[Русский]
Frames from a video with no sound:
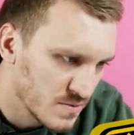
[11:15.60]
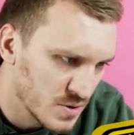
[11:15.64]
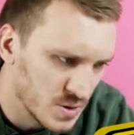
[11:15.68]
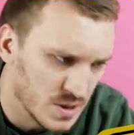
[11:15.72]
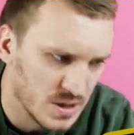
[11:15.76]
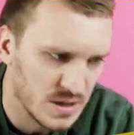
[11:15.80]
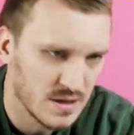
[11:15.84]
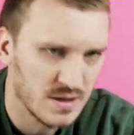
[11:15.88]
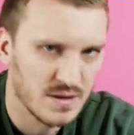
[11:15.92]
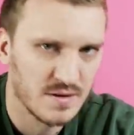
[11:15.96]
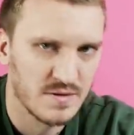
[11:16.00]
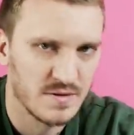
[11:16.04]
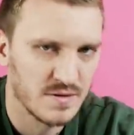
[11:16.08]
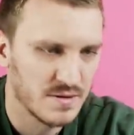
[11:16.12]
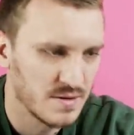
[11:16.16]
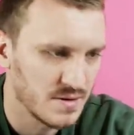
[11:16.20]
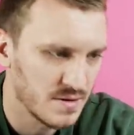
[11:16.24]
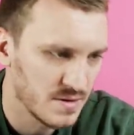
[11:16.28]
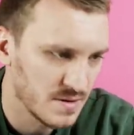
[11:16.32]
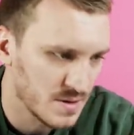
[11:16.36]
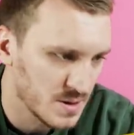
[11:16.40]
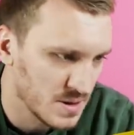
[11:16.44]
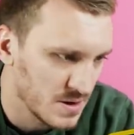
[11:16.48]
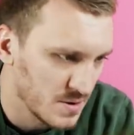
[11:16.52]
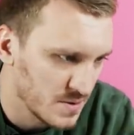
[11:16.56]
Просто
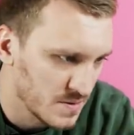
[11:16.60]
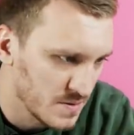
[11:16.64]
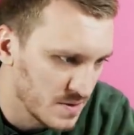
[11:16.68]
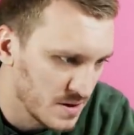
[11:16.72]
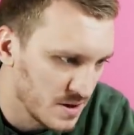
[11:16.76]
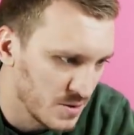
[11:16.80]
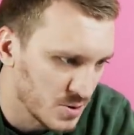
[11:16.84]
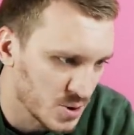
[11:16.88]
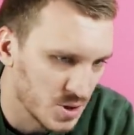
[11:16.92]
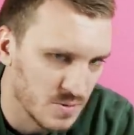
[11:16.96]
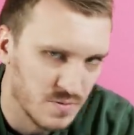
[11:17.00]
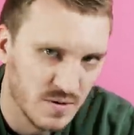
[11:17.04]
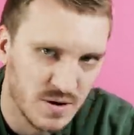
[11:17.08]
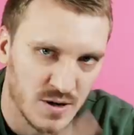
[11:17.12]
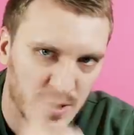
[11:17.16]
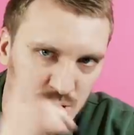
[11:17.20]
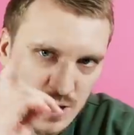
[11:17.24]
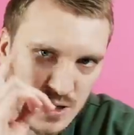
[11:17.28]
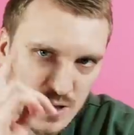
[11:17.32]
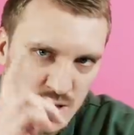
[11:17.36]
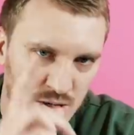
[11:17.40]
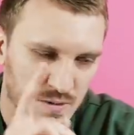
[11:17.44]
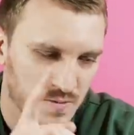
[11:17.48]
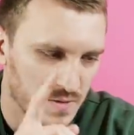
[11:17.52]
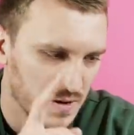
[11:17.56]
недавно с дев- девушкой первой
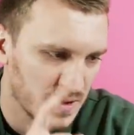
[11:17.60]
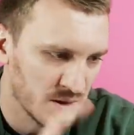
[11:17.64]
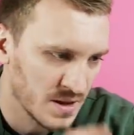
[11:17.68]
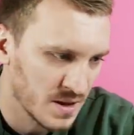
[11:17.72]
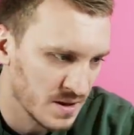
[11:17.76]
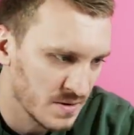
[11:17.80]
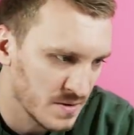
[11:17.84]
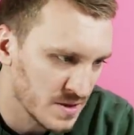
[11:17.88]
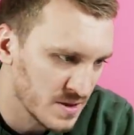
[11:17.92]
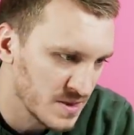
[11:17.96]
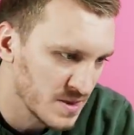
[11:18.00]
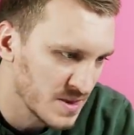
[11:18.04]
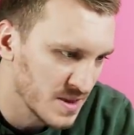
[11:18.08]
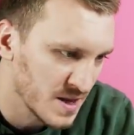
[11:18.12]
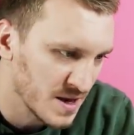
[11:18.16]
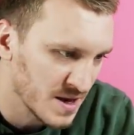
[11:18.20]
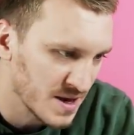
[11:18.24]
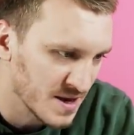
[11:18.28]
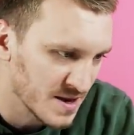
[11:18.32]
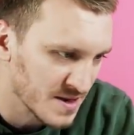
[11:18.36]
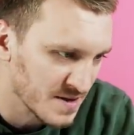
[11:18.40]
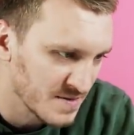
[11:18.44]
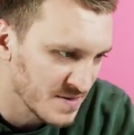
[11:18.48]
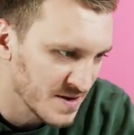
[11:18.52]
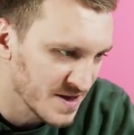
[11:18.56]
жизни смотрел, говорит,
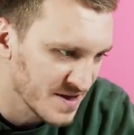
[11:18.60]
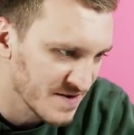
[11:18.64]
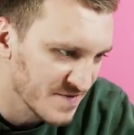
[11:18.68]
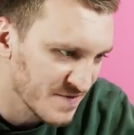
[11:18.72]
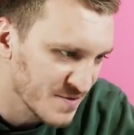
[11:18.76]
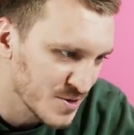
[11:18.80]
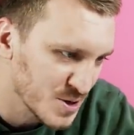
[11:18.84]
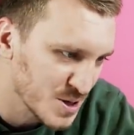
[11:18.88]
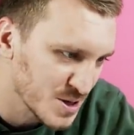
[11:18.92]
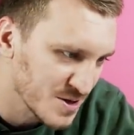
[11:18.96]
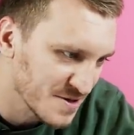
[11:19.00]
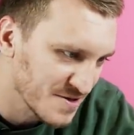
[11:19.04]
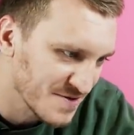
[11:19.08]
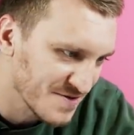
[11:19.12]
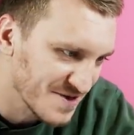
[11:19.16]
ты мне это включил.